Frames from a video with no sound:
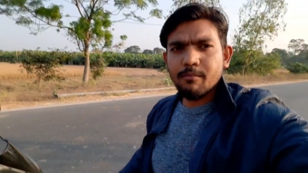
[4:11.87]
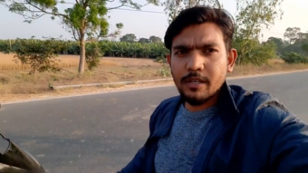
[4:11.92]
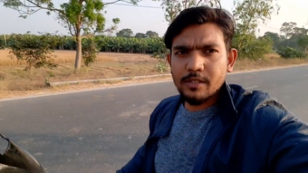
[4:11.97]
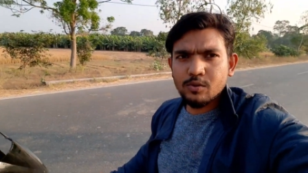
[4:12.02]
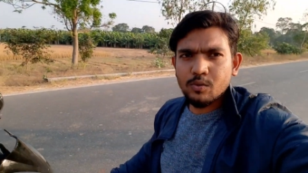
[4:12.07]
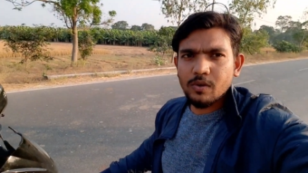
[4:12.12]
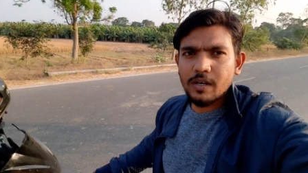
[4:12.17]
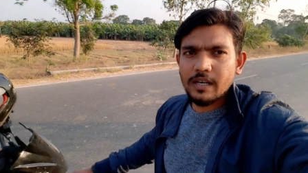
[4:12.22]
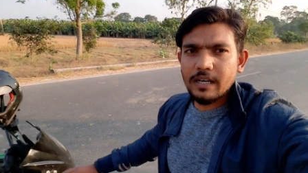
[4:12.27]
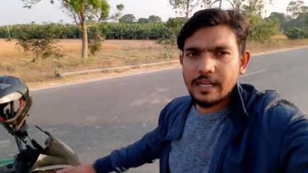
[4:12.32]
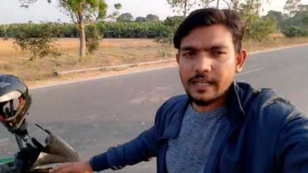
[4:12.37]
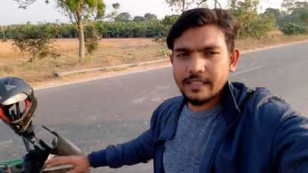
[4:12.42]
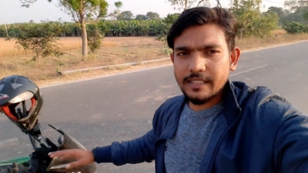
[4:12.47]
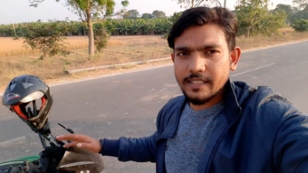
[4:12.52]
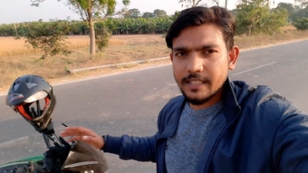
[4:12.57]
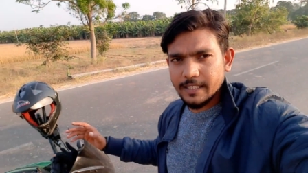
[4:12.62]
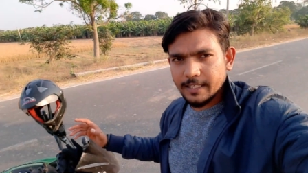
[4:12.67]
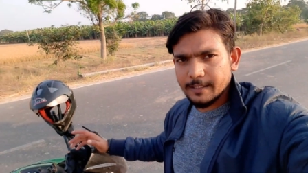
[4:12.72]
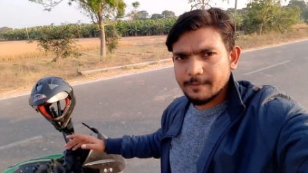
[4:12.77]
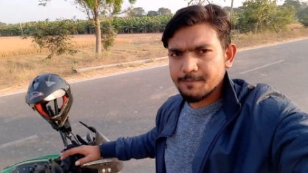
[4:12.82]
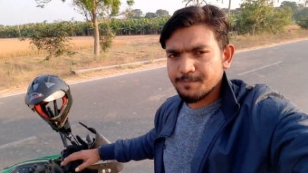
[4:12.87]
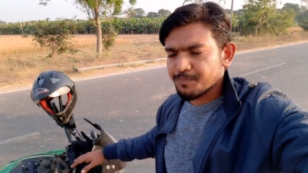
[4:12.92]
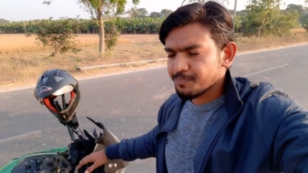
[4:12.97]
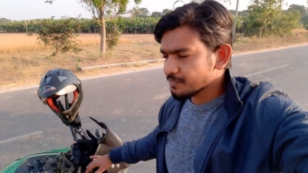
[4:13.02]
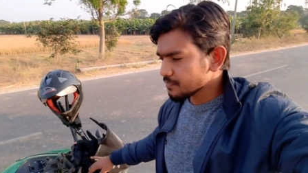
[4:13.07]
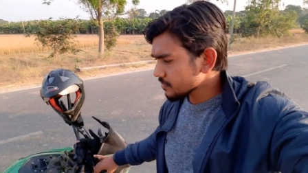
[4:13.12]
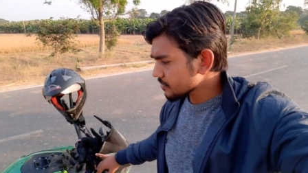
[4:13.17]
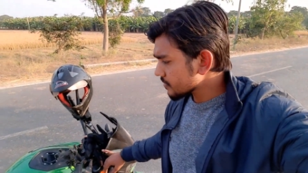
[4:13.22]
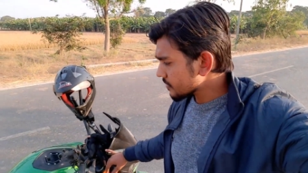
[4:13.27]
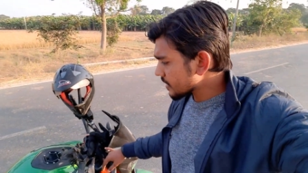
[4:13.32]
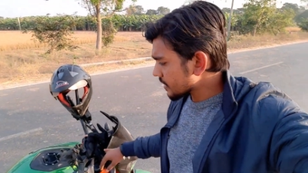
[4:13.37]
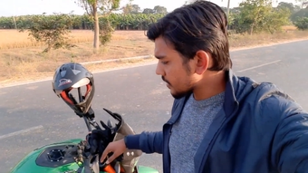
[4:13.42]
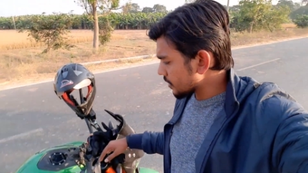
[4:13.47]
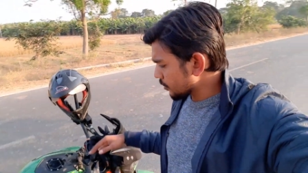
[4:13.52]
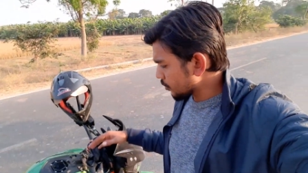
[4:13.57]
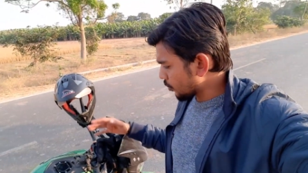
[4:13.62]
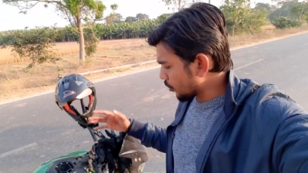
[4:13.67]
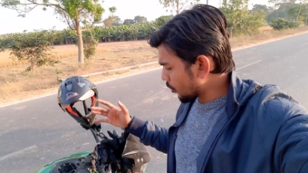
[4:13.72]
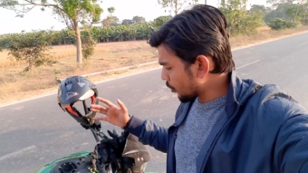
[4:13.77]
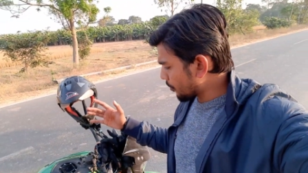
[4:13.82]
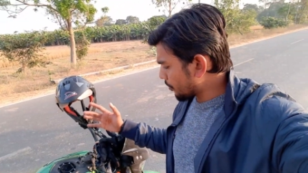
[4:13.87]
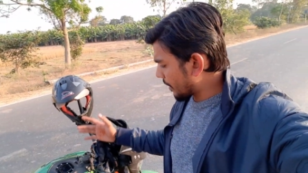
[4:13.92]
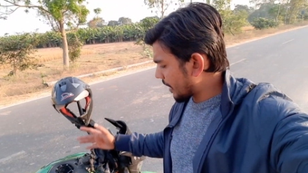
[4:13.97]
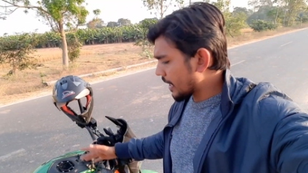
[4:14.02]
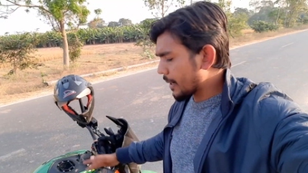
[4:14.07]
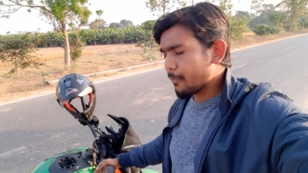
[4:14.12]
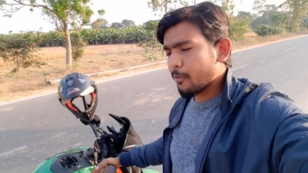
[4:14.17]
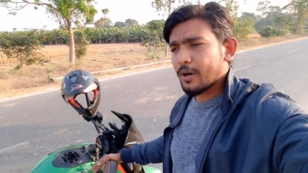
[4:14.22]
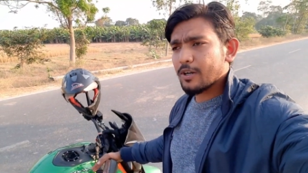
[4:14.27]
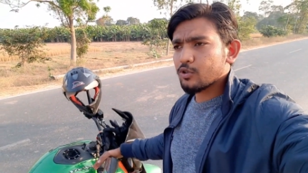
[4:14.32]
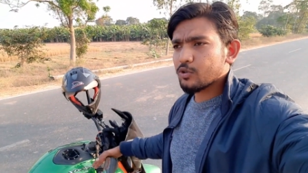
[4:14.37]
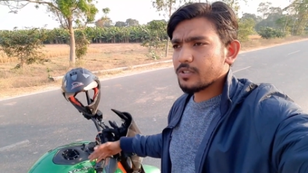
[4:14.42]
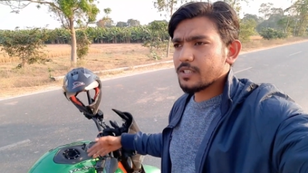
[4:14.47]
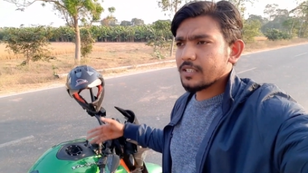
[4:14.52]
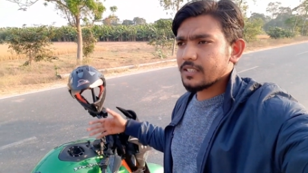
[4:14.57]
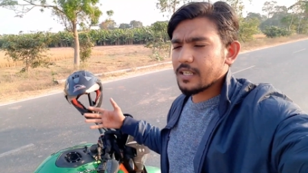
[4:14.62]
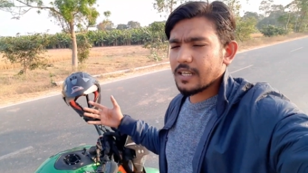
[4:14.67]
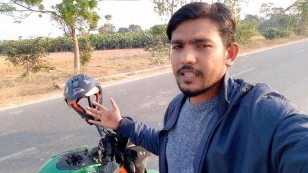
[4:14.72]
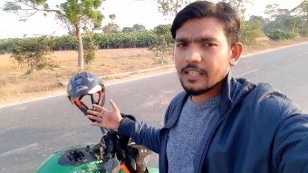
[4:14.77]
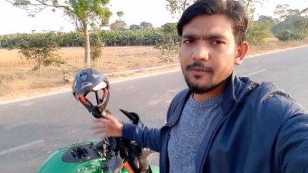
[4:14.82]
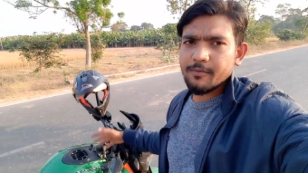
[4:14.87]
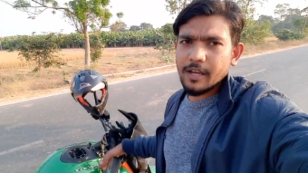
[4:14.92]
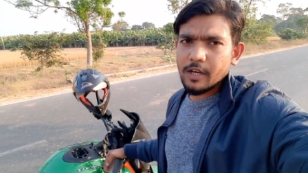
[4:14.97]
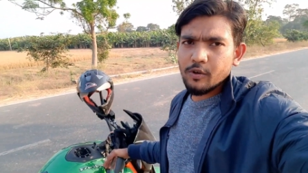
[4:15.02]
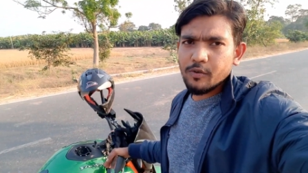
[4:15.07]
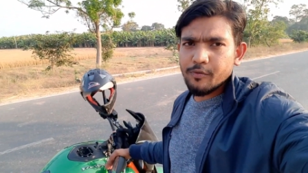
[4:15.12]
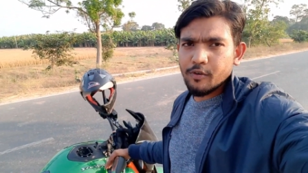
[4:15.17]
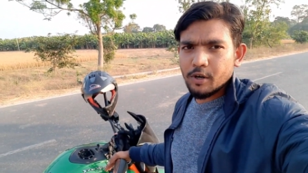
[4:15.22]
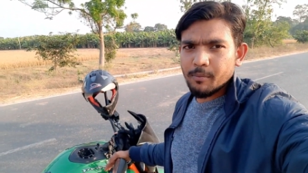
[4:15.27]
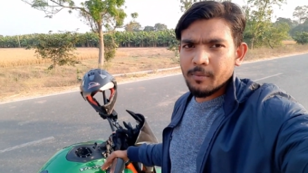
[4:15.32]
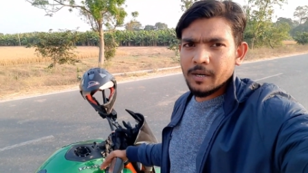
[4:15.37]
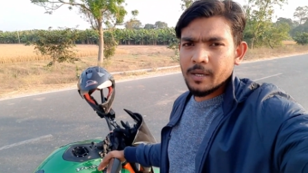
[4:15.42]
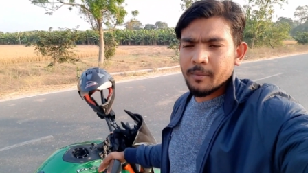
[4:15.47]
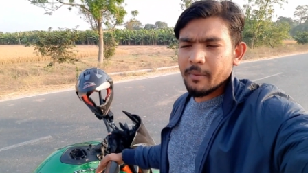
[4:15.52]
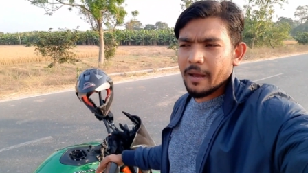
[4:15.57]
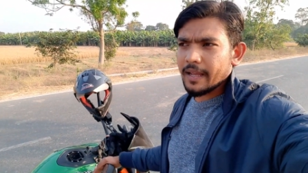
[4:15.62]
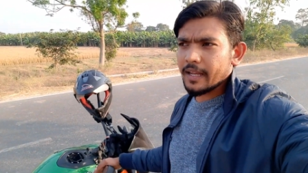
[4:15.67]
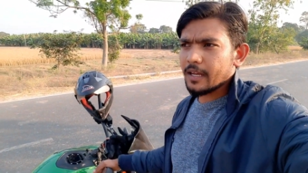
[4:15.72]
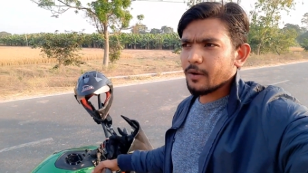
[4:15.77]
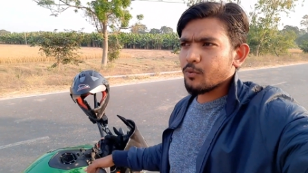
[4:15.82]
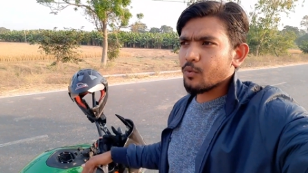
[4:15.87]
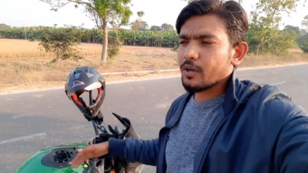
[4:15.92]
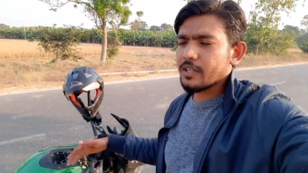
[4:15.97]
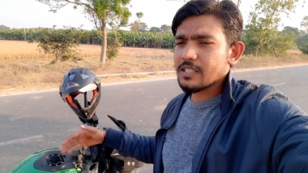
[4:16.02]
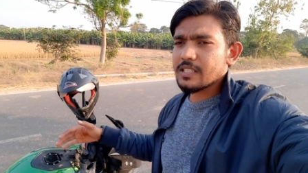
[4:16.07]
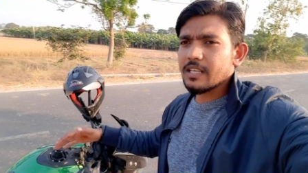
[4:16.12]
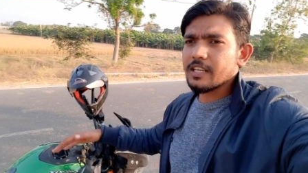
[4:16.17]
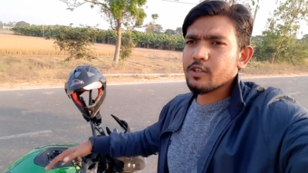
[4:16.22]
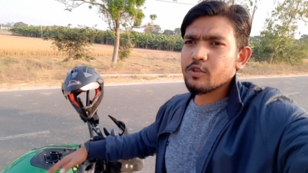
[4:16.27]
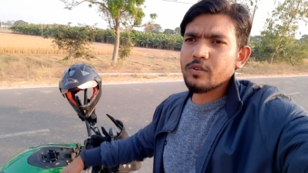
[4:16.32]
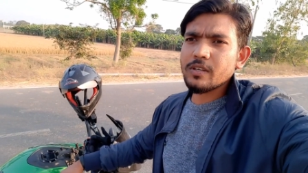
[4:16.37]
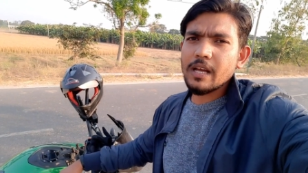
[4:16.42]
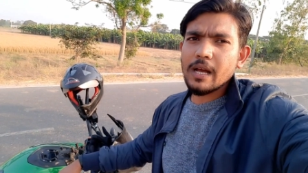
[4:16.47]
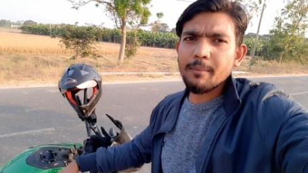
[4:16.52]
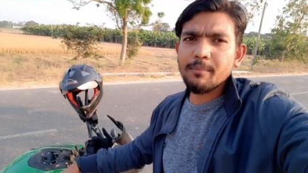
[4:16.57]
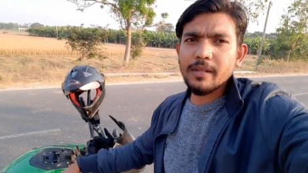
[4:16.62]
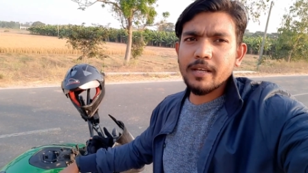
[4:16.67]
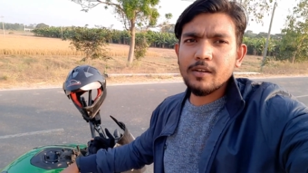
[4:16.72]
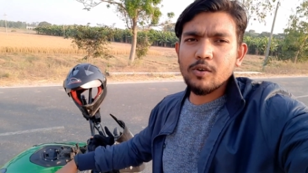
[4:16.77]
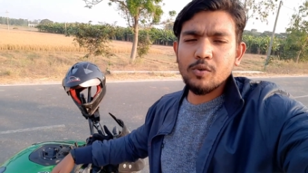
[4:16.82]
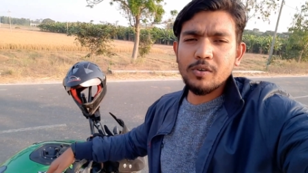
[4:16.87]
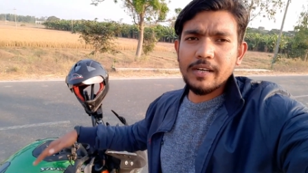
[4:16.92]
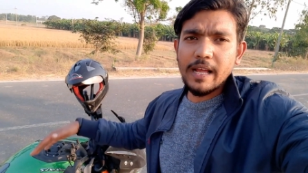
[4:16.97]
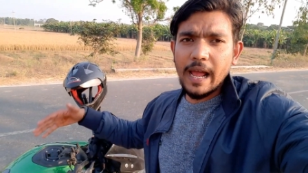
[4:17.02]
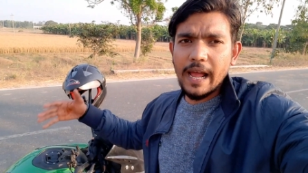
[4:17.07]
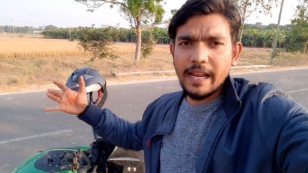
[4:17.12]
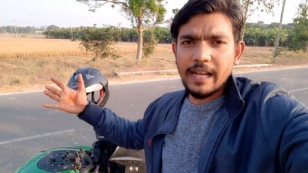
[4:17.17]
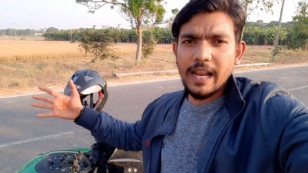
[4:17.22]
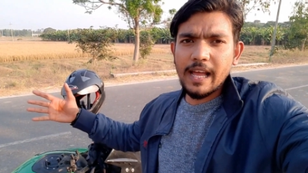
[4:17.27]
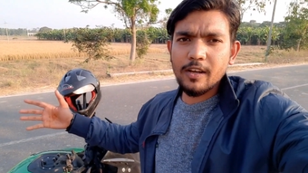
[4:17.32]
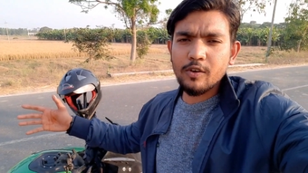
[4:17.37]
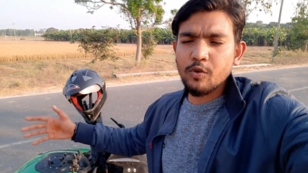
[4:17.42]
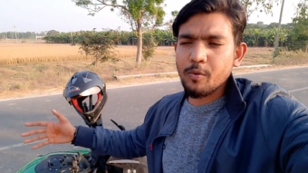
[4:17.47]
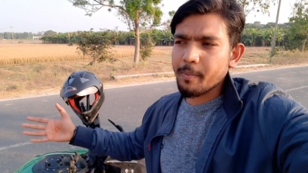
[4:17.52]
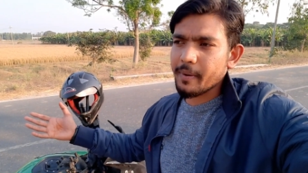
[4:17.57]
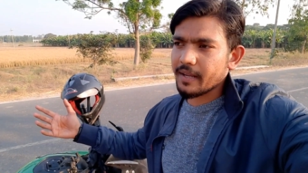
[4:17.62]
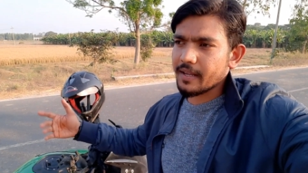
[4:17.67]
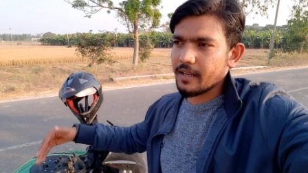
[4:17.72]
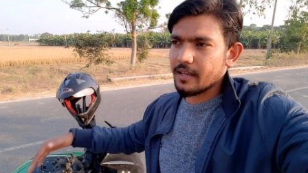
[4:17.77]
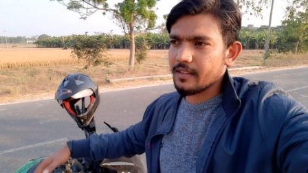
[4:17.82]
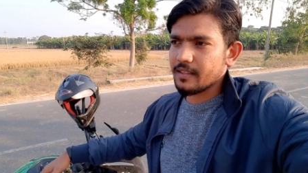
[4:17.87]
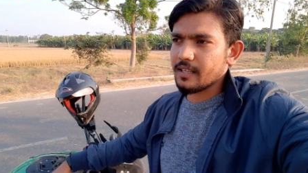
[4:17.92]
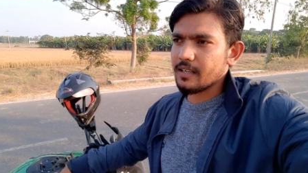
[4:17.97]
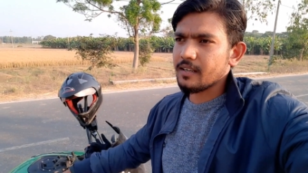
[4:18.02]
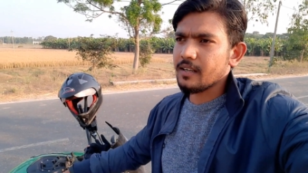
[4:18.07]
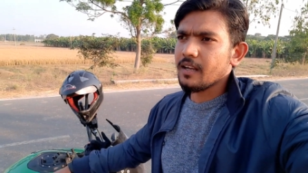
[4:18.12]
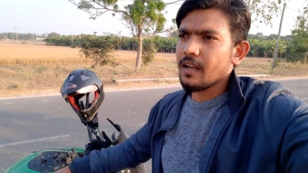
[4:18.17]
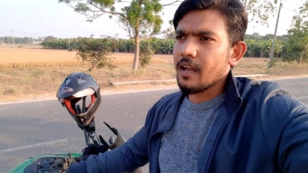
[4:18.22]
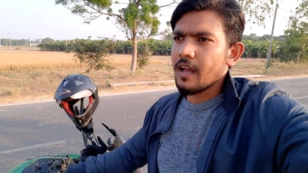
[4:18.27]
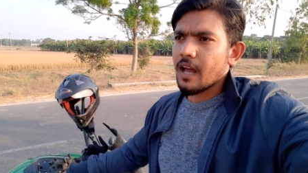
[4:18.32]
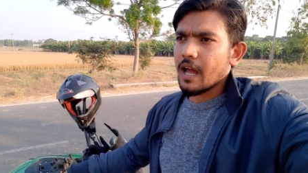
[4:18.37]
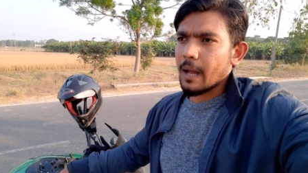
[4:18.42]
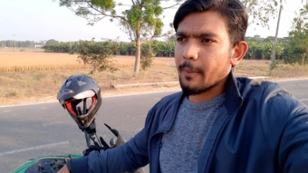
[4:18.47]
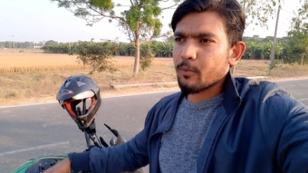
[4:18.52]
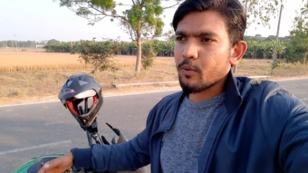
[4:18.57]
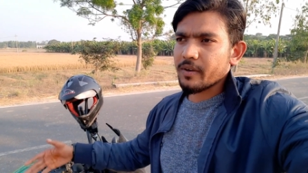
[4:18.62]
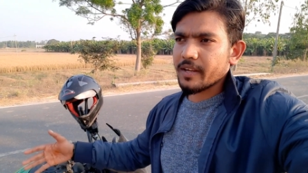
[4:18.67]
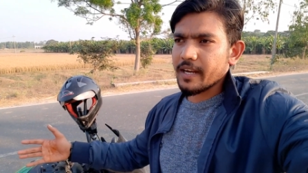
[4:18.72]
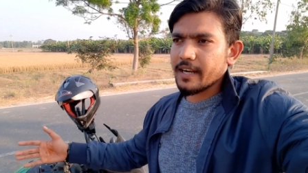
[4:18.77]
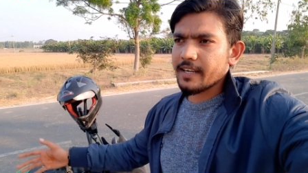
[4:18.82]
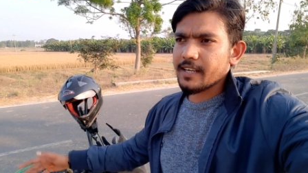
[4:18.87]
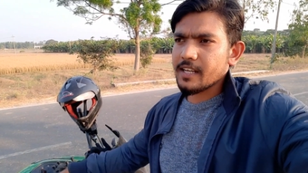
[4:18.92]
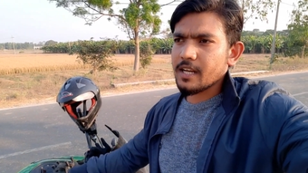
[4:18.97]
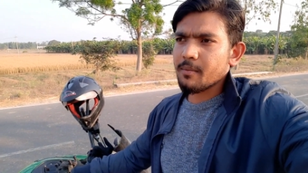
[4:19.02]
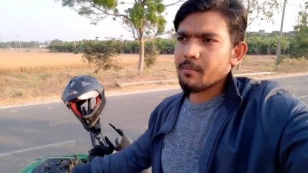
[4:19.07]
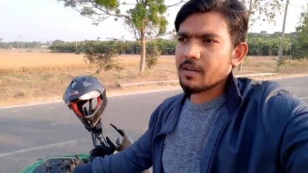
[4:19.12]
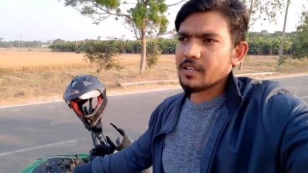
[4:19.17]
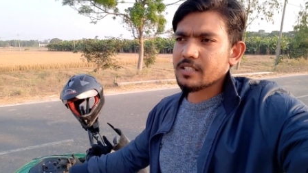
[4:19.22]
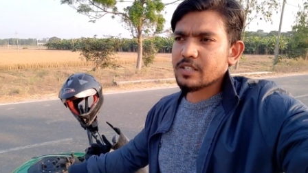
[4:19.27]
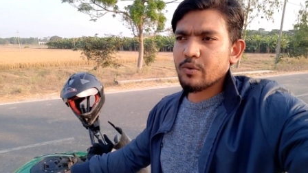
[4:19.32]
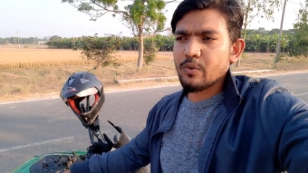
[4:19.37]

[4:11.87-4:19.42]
मस्कुलर लगती है तो पहला पॉइंट तो ये था कि वैल्यू फॉर मनी बाइक है वो इसलिए क्योंकि आप देख लो ढाई लाख रुपये के अंदर आपको के टी एम